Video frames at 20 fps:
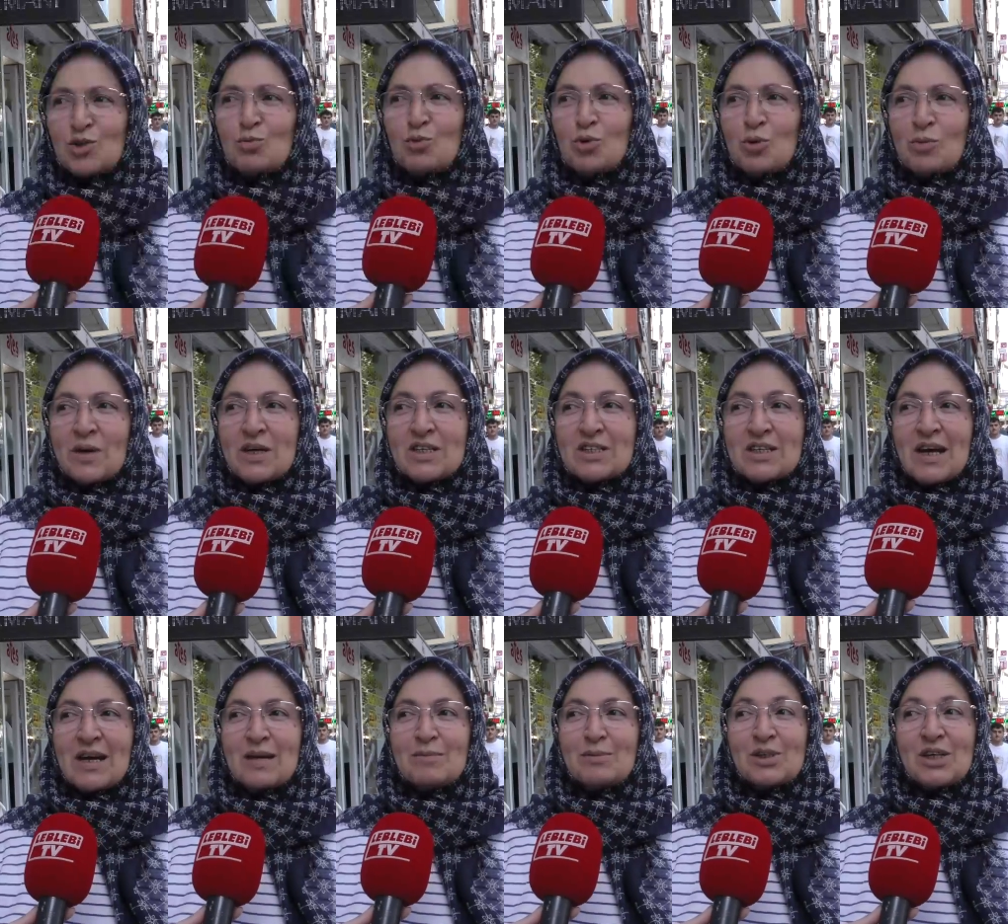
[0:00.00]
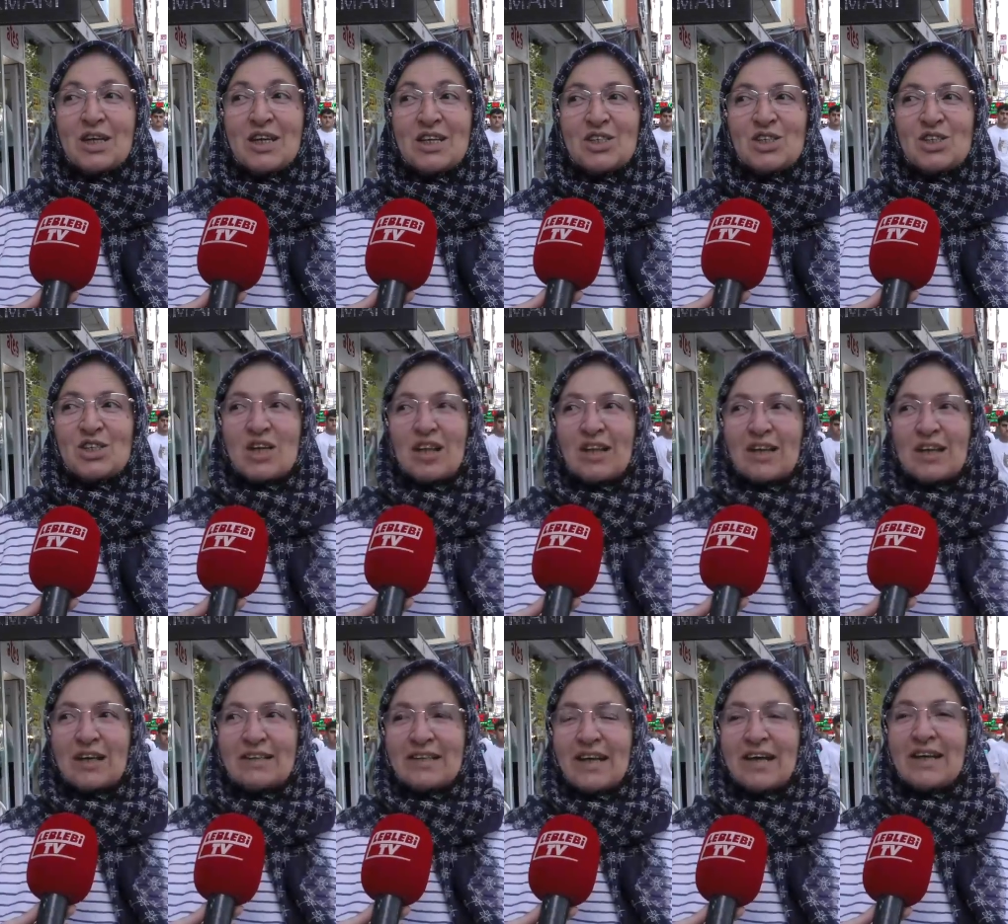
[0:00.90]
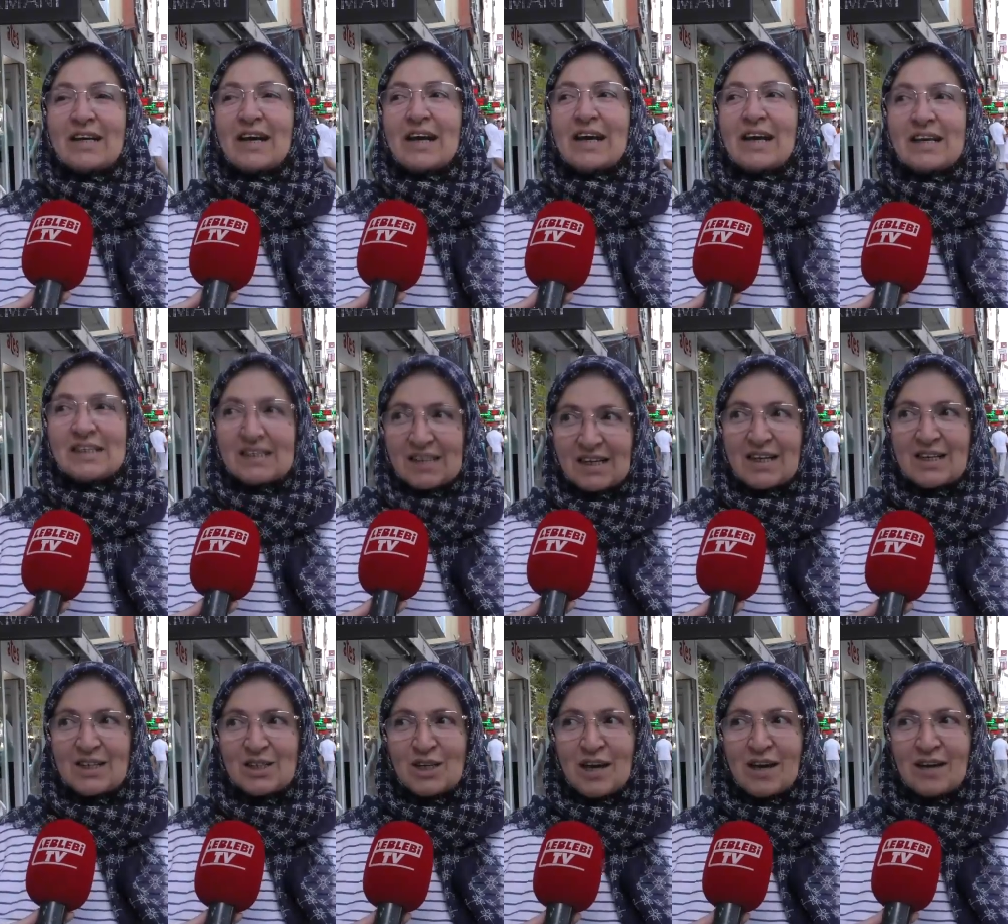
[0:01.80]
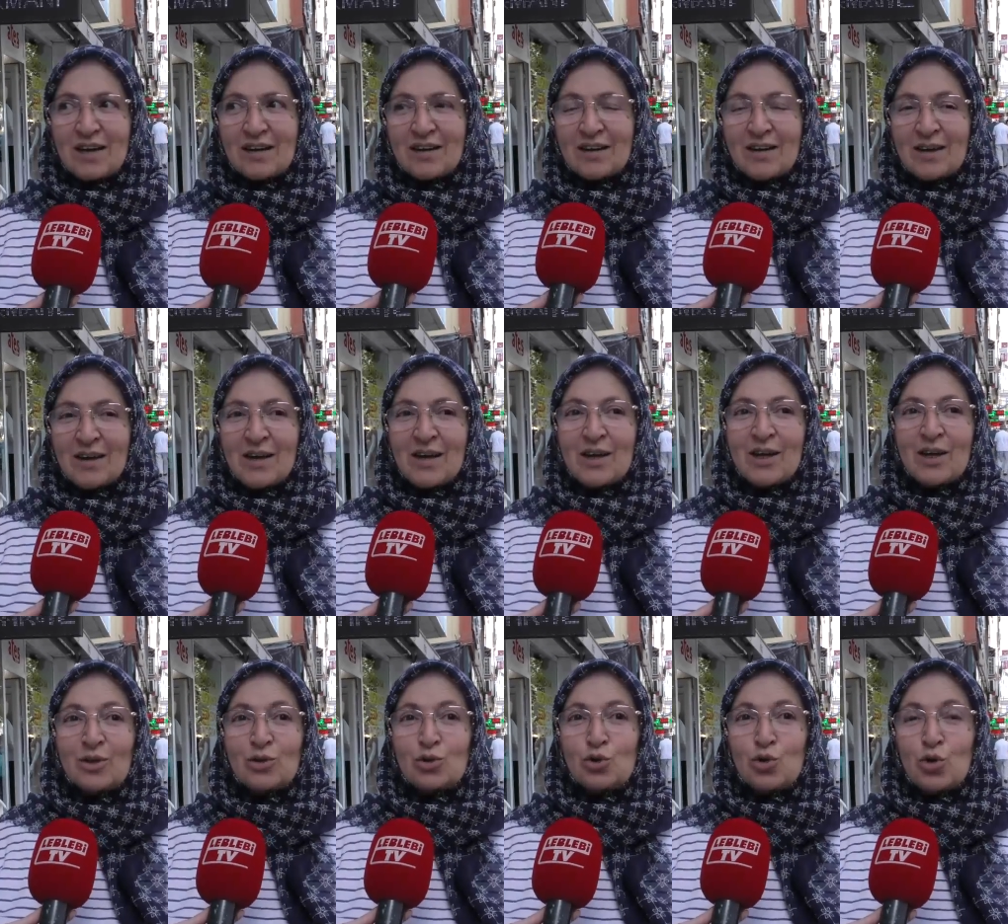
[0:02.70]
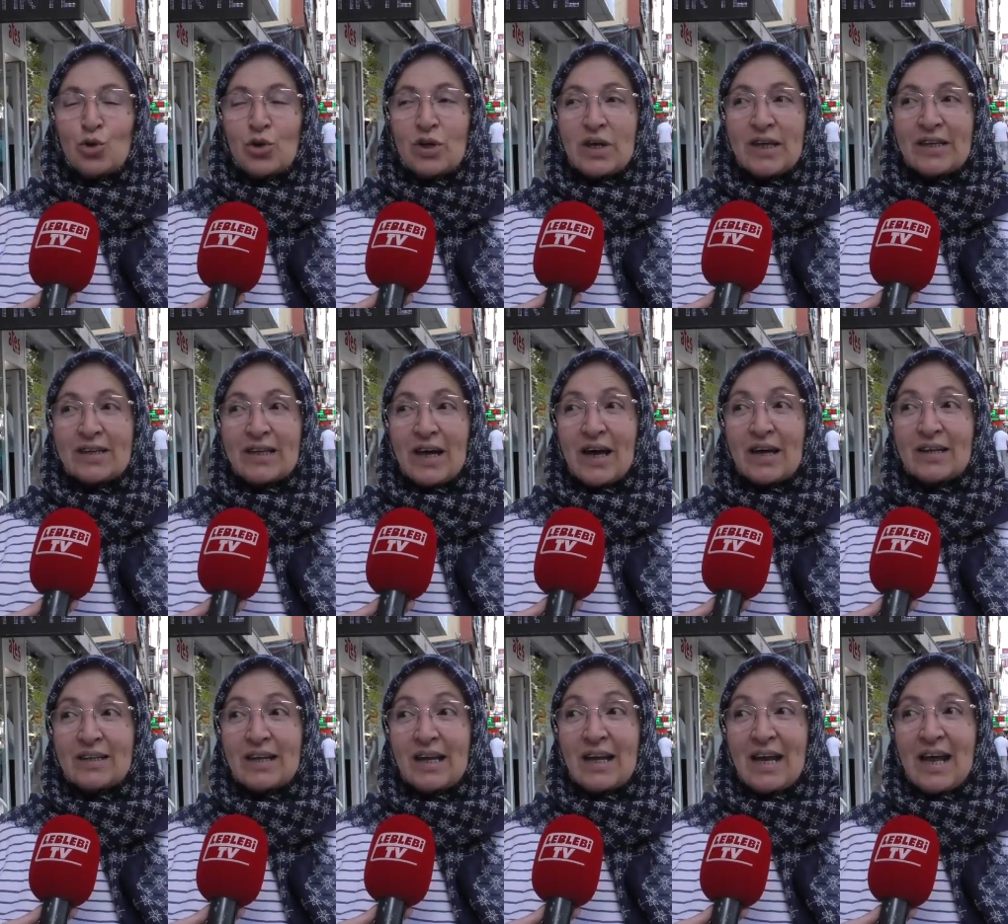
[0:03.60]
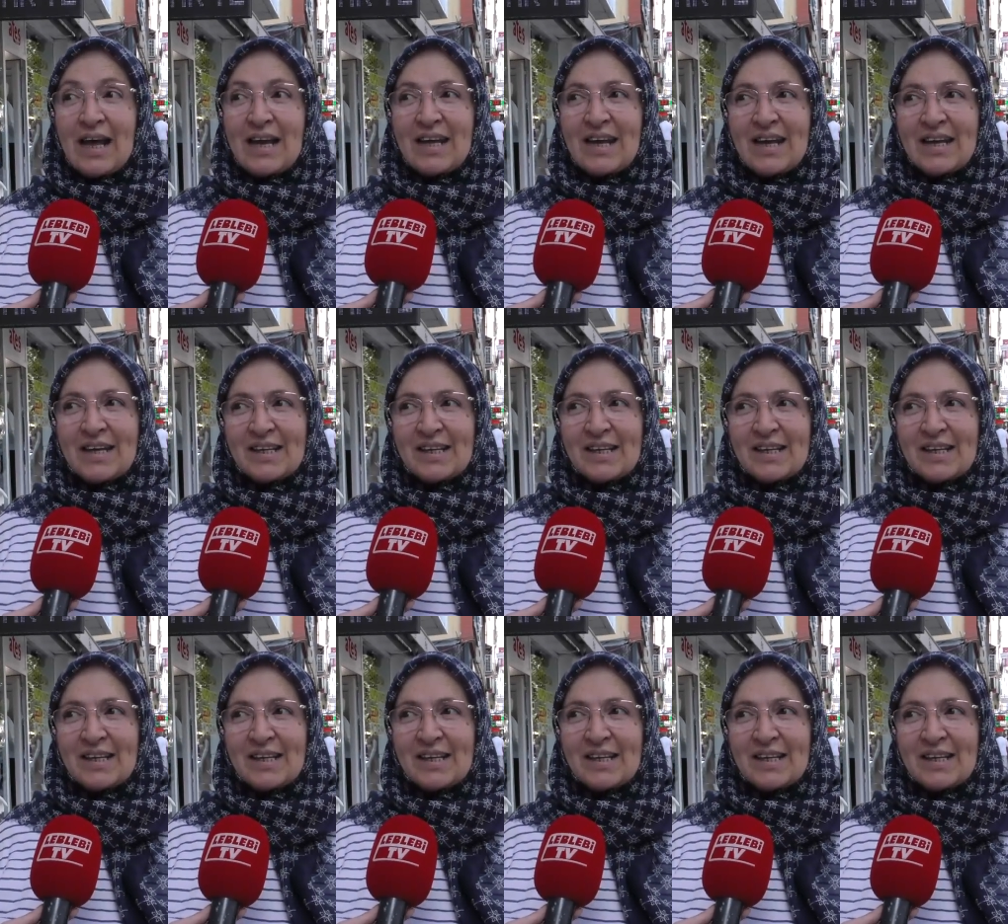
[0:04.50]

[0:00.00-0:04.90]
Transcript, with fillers: Cumhurbaşkanımız inşallah tekrar kazanacak. Türkiye daha da ileriye